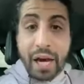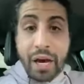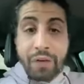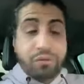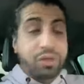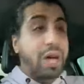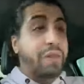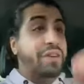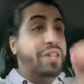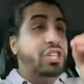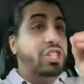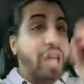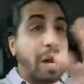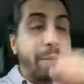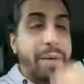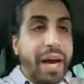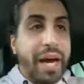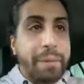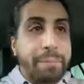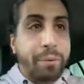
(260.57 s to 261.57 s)
Vous n'avez
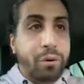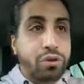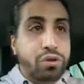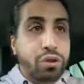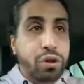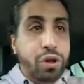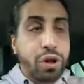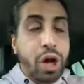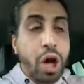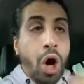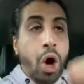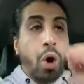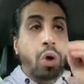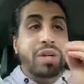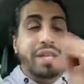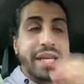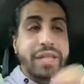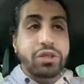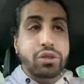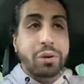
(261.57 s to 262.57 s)
jamais répondu aux
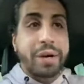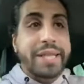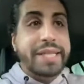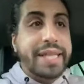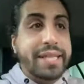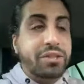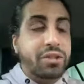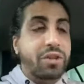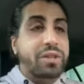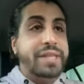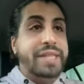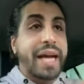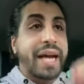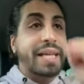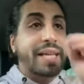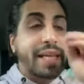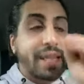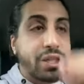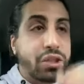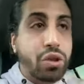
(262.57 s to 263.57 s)
questions existentielles
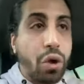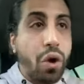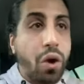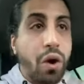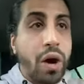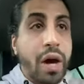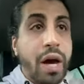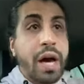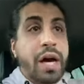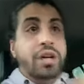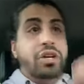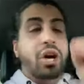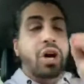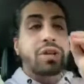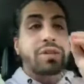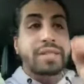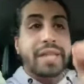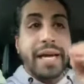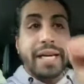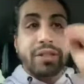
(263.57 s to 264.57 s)
qui sont
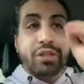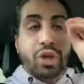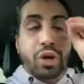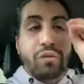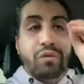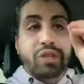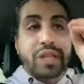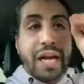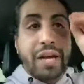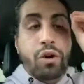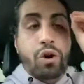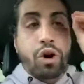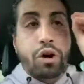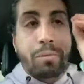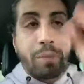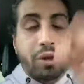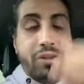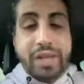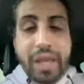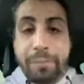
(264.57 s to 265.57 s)
quand est-ce que vous allez
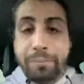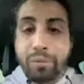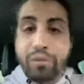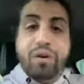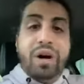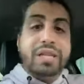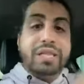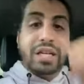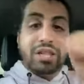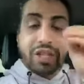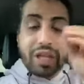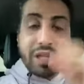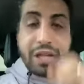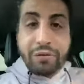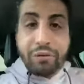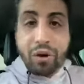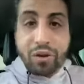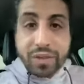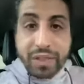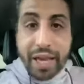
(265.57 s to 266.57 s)
augmenter le pouvoir d'achat des
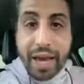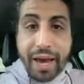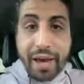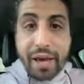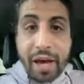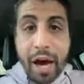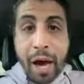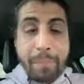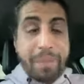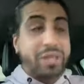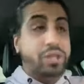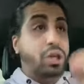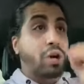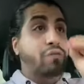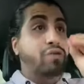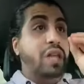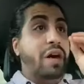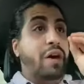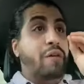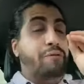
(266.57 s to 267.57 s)
Français Parce que
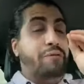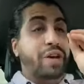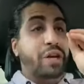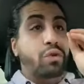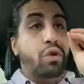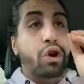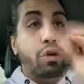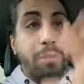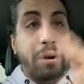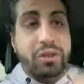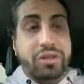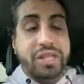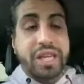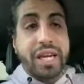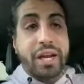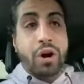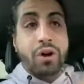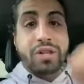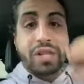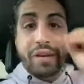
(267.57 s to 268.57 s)
vous n'avez fait qu'augmenter
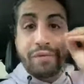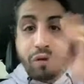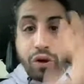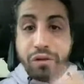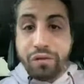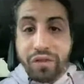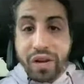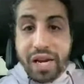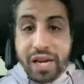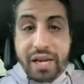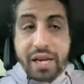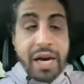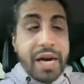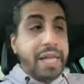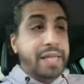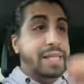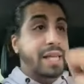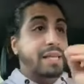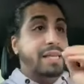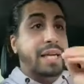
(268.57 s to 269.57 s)
leur niveau de vie,
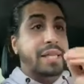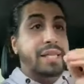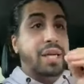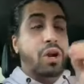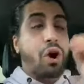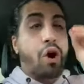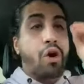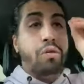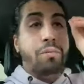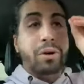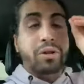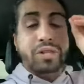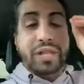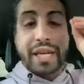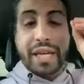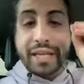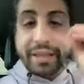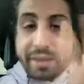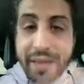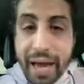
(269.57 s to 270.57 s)
c'est-à-dire leur augmenter
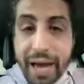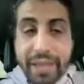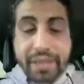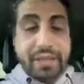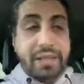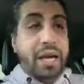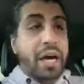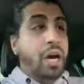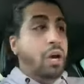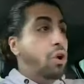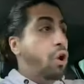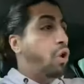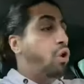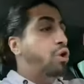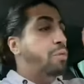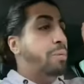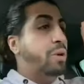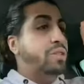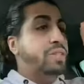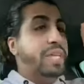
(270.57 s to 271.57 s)
les taxes, leur
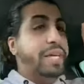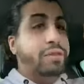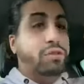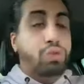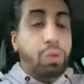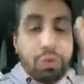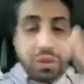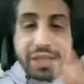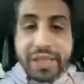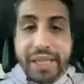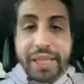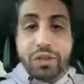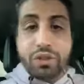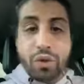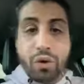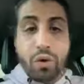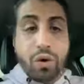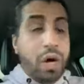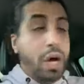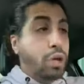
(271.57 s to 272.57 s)
augmenter tout ce qu'ils
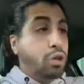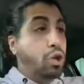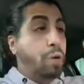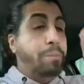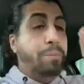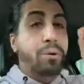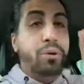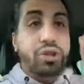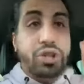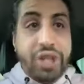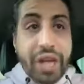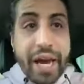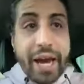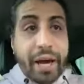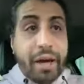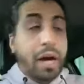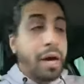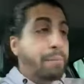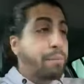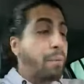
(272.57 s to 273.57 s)
ont de plus
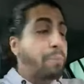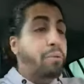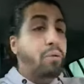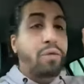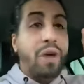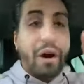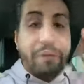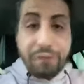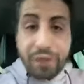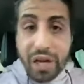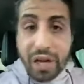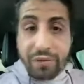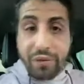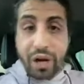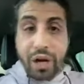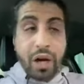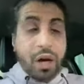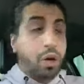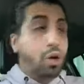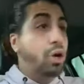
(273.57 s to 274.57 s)
cher pour pouvoir
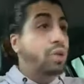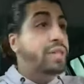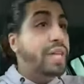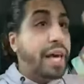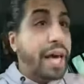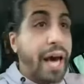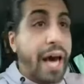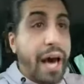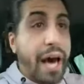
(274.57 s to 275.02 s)
vivre, l'EDF,